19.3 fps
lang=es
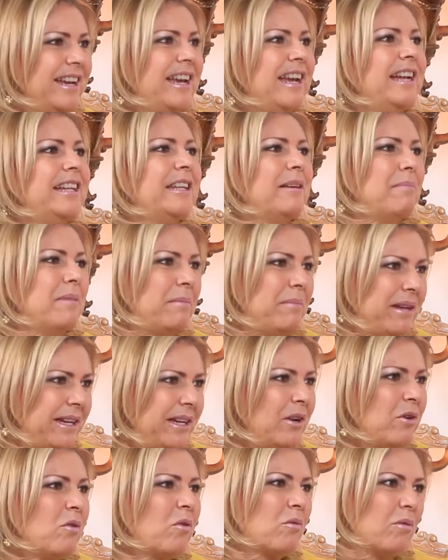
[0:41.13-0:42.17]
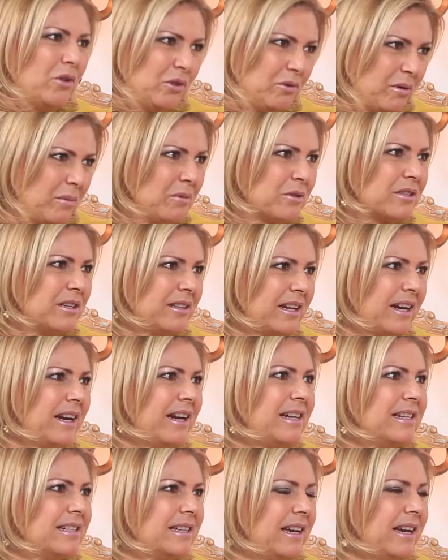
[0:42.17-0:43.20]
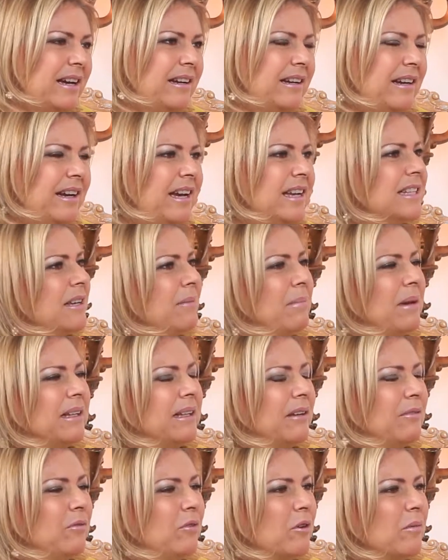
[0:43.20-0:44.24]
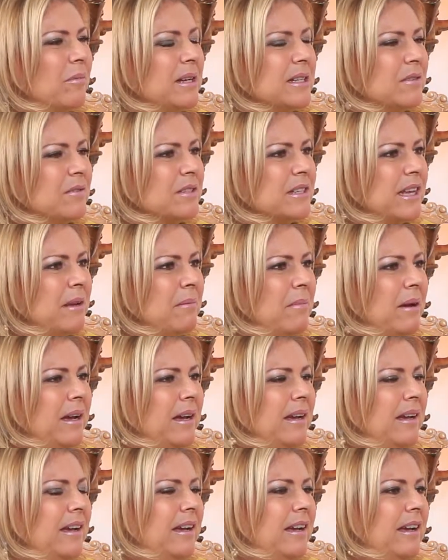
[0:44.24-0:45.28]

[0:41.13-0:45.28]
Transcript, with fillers: El tema México, cuando vamos a entrar a esa, a esa plataforma, a ese esquema,